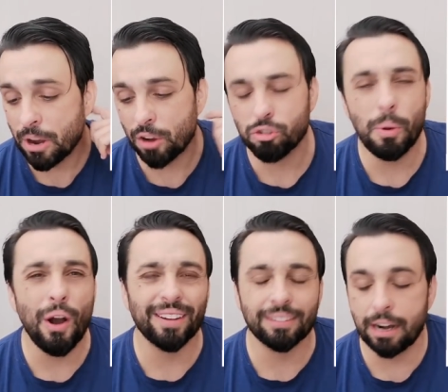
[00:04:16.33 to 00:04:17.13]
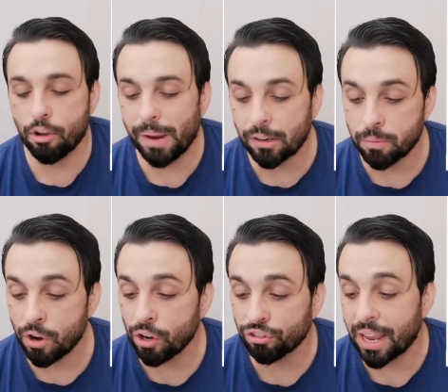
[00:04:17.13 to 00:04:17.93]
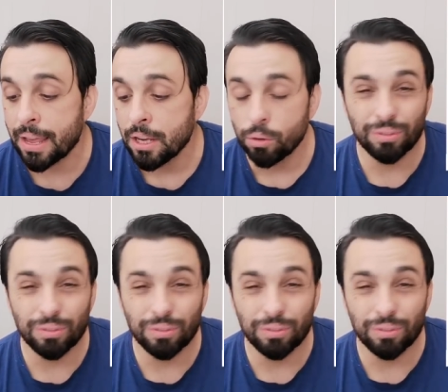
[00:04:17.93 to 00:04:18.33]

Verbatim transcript: Bueno, supongo que será lo mismo, no sé.